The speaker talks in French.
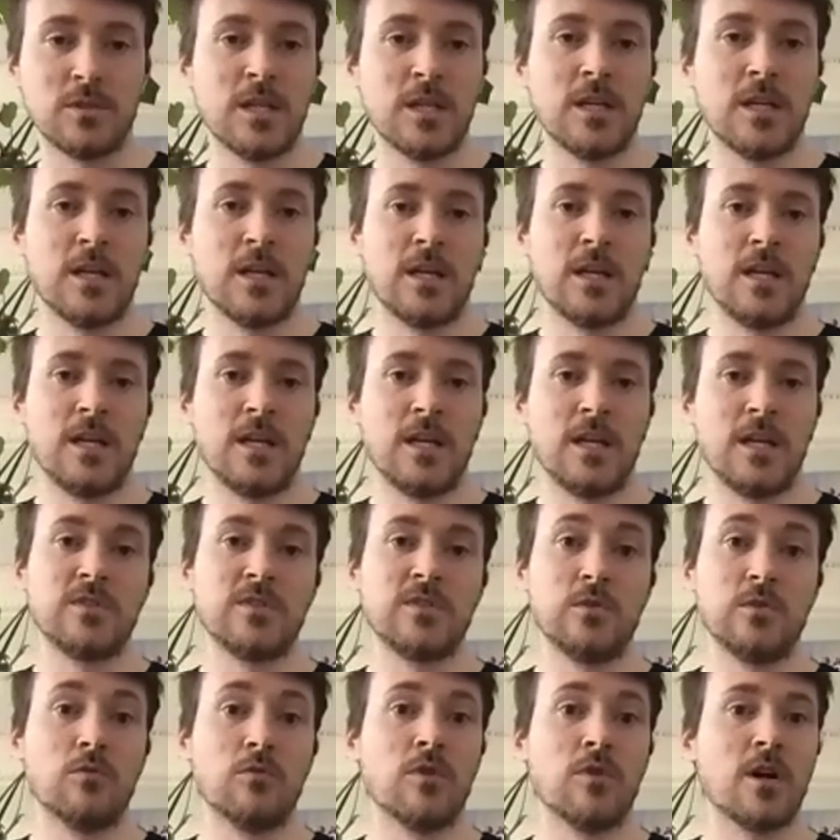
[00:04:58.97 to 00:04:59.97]
Et aussi de
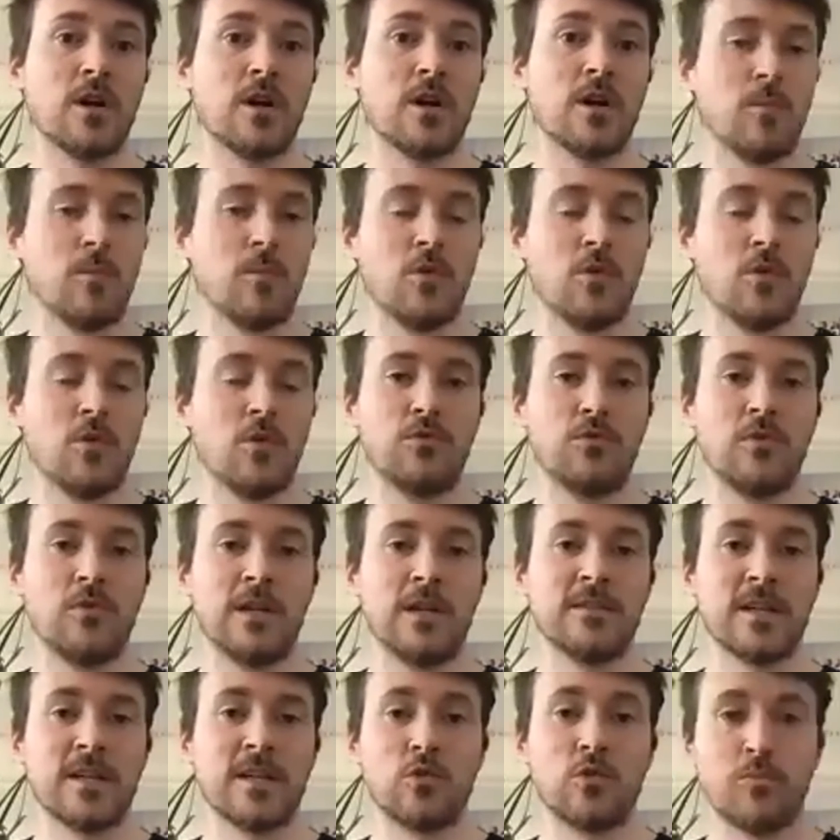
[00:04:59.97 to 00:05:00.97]
voir comment on pouvait les
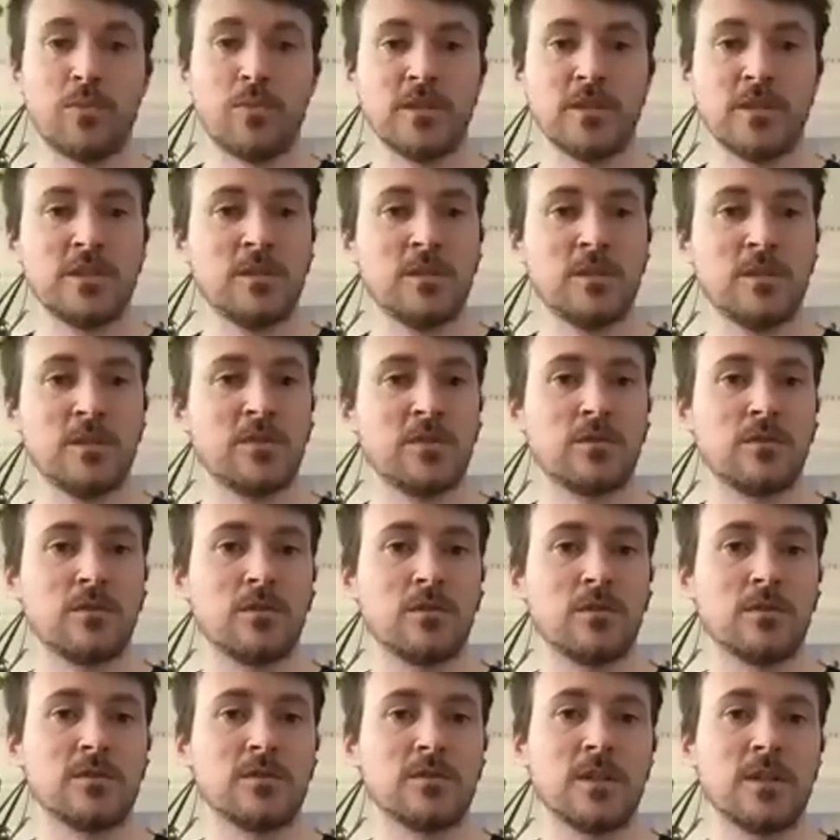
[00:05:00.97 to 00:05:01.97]
accompagner parce que c'est
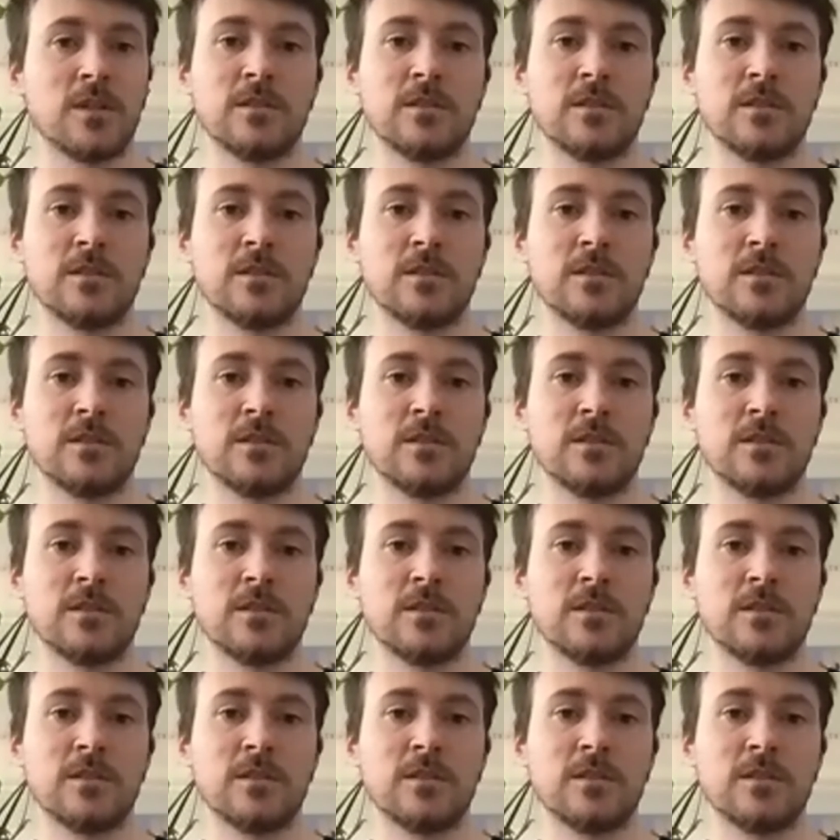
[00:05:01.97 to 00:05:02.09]
vrai que des